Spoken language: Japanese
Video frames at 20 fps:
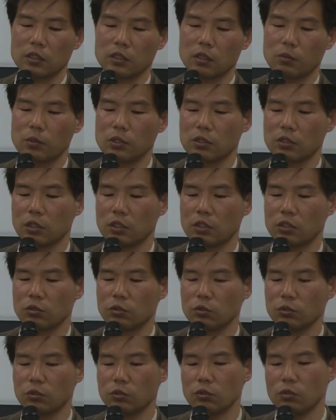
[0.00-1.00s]
差別的
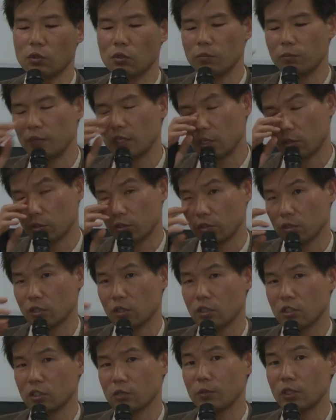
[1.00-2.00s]
処遇を見直す、
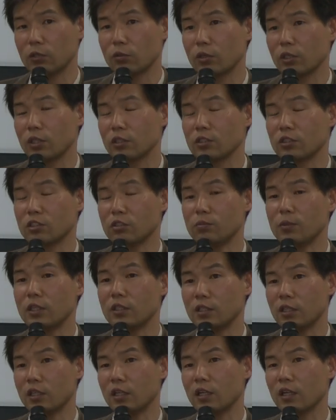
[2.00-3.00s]
つまりこれ
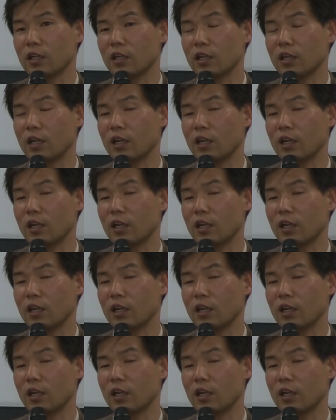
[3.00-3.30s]
全て